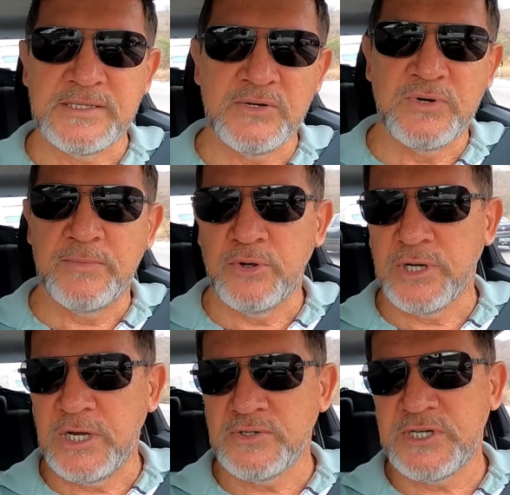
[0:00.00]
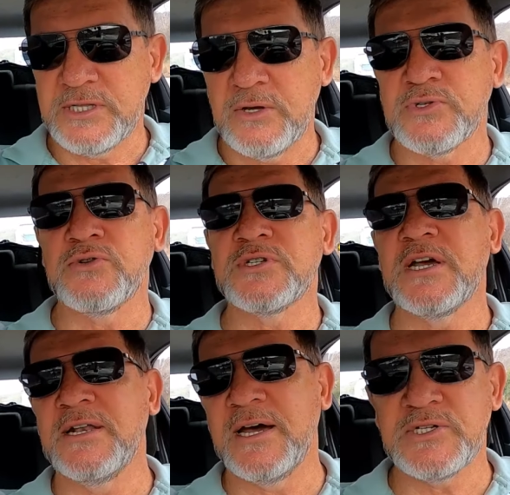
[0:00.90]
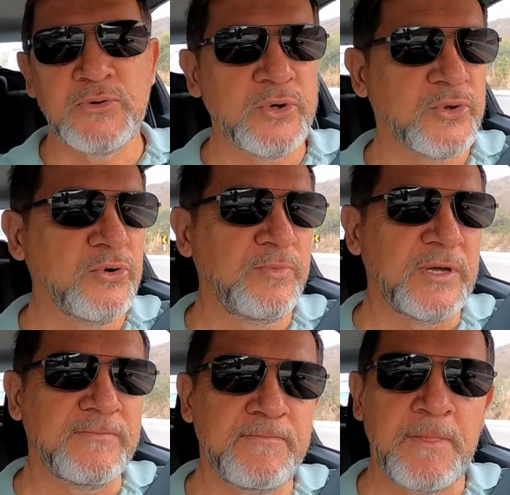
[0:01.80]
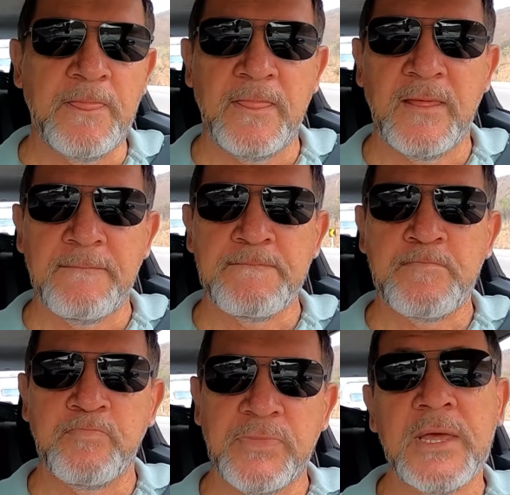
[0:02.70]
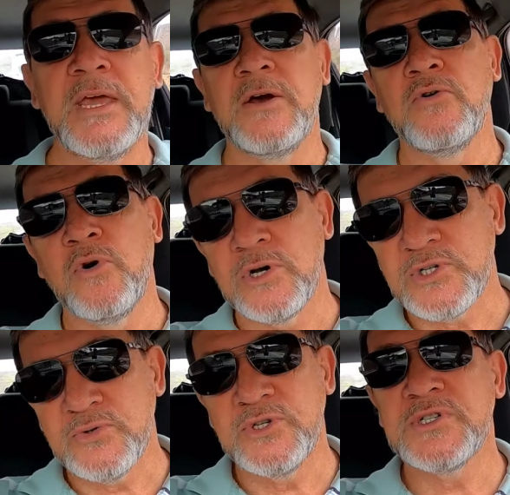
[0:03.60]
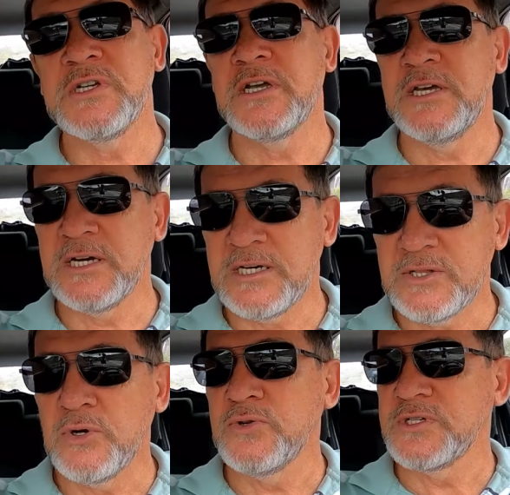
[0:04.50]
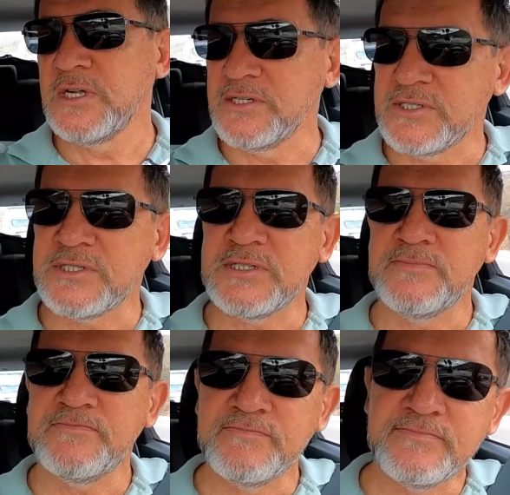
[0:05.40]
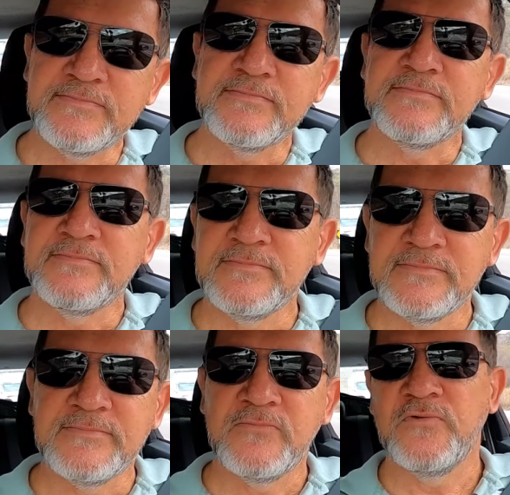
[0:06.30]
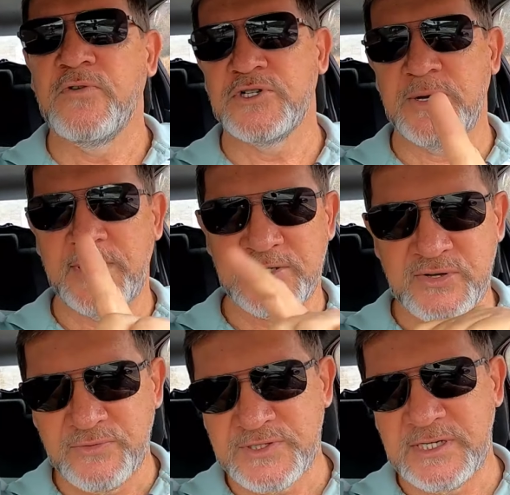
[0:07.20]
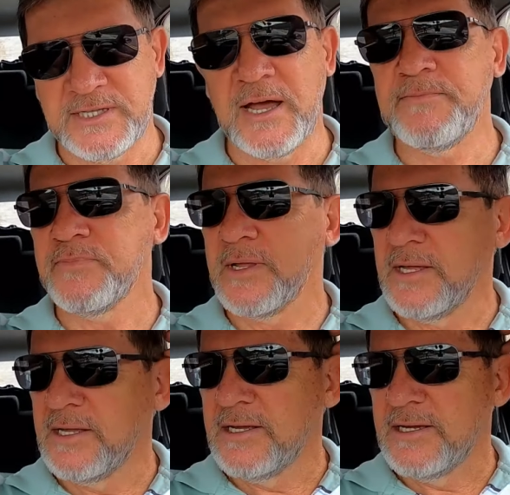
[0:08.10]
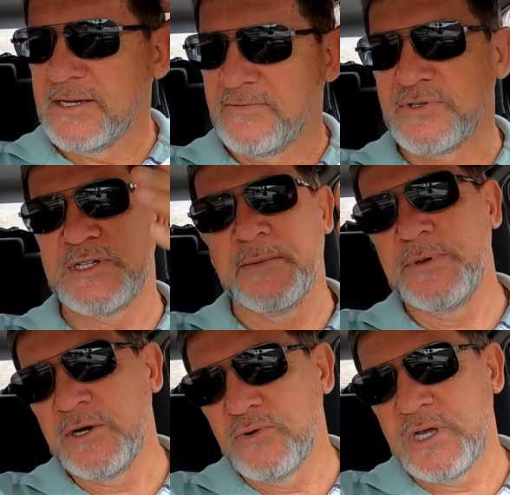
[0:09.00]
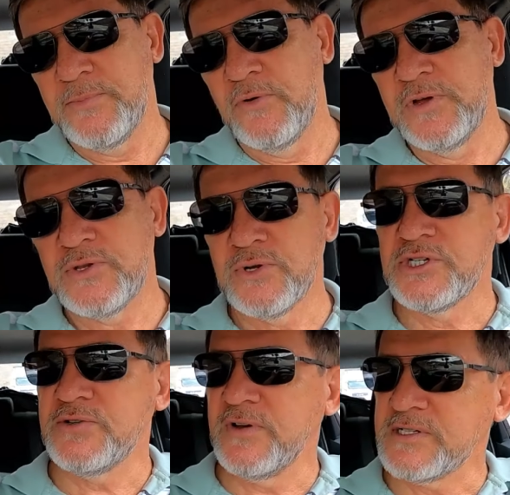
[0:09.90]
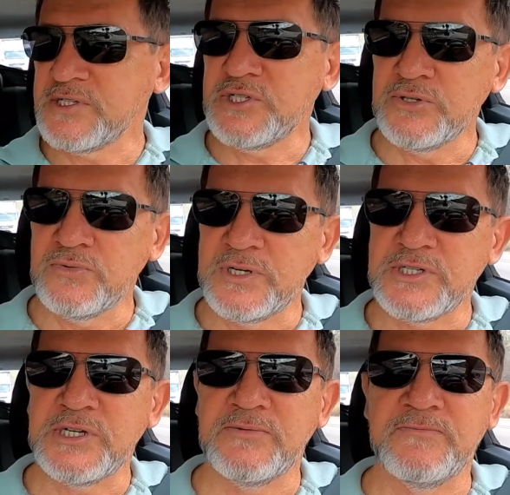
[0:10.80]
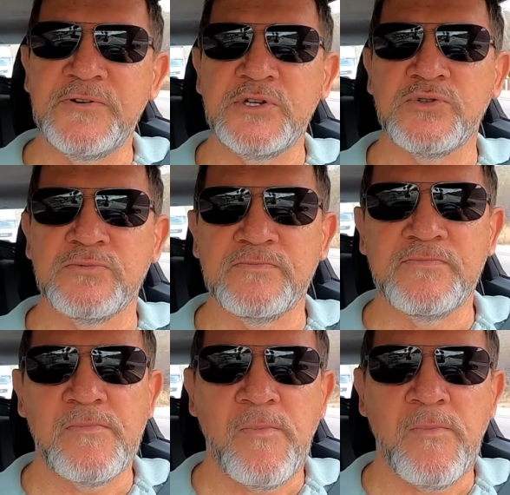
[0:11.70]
que são caminhoneiros e têm os seus canais no YouTube. E eu gosto de seguir todos eles. Forte abraço a você, tá? Você amigo que porventura estiver assistindo esse vídeo.